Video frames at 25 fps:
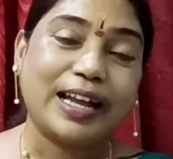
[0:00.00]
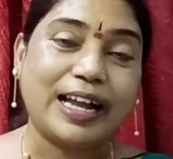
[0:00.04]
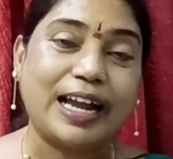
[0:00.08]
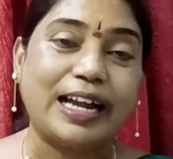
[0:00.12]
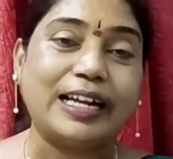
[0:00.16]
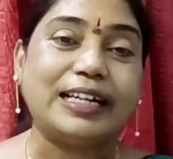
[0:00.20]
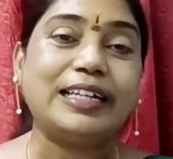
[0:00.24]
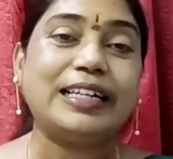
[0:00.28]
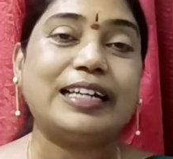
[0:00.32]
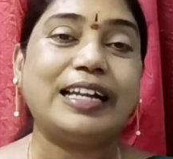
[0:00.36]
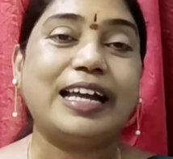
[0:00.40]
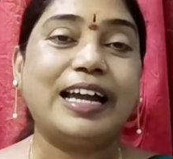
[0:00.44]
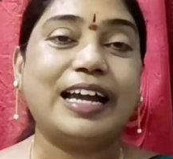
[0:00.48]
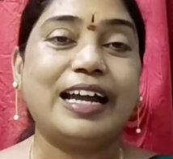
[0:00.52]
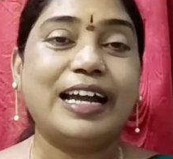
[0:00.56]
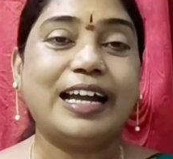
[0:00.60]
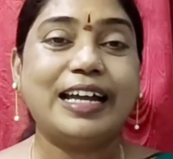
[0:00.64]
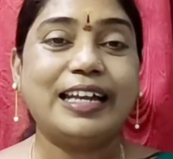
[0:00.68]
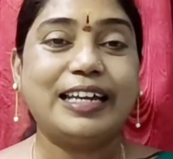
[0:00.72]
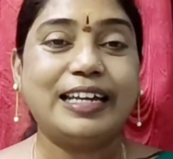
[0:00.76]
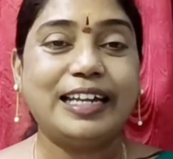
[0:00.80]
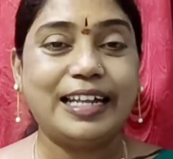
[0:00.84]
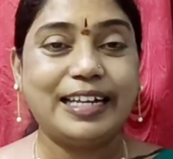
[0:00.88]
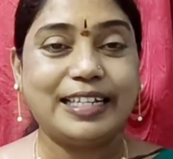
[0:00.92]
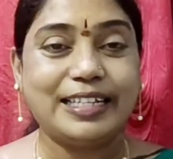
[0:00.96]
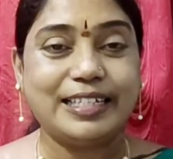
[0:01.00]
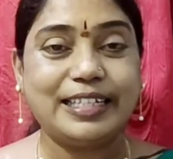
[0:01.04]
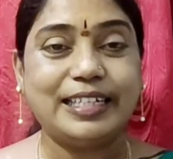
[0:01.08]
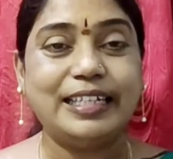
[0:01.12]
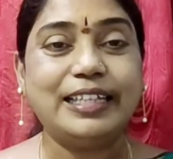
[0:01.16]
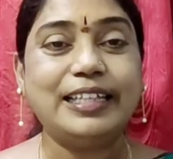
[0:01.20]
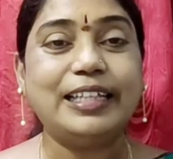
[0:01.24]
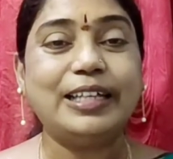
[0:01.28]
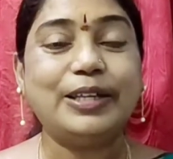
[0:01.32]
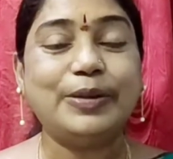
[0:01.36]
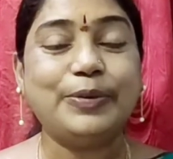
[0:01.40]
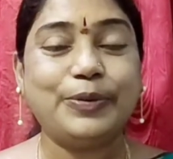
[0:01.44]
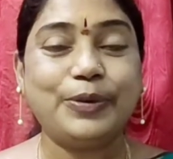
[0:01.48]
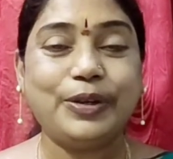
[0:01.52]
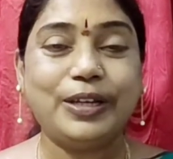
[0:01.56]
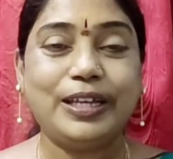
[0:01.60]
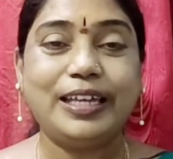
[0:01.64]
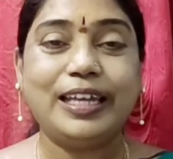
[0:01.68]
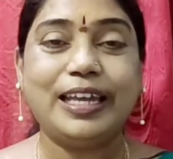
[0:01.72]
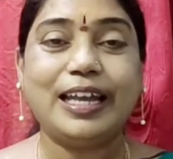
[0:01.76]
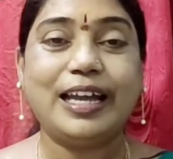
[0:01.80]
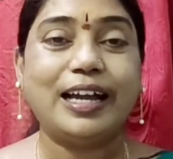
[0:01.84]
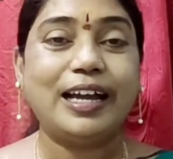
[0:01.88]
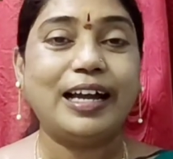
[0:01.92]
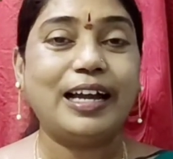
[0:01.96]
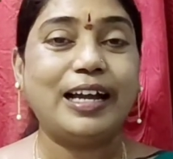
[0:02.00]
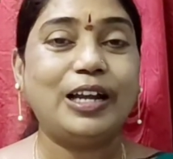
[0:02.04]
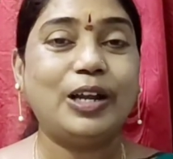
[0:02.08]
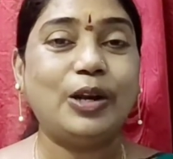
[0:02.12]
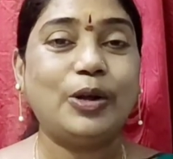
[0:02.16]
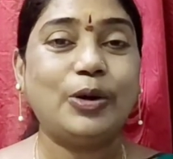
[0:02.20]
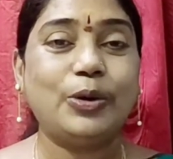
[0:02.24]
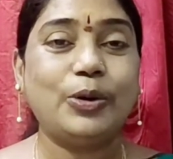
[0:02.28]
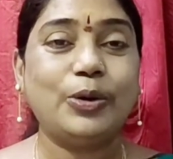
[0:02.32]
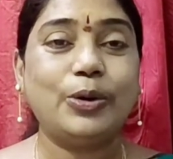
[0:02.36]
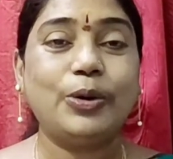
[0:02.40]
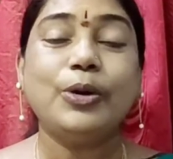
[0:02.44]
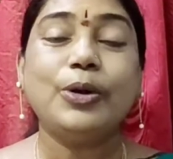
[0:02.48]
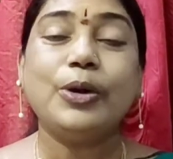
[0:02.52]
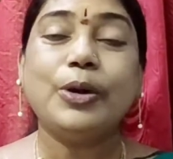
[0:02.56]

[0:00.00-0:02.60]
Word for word: కట్టా నెచ్చింది ఉయ్యాలో